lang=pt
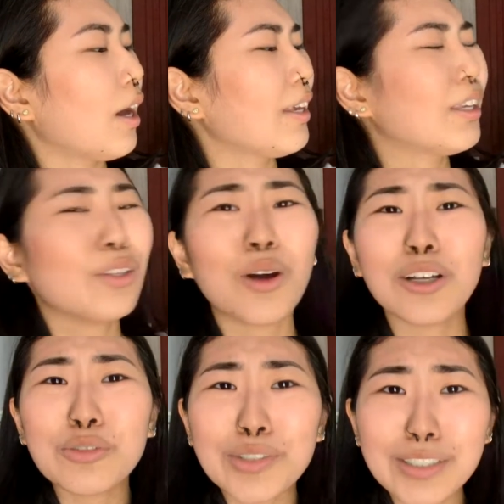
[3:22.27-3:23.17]
Ai, que
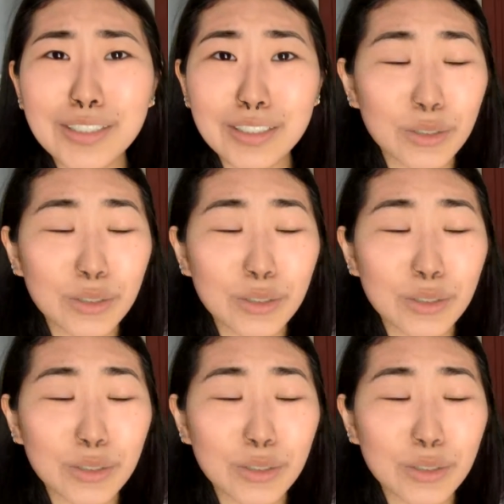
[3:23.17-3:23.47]
dó de fazer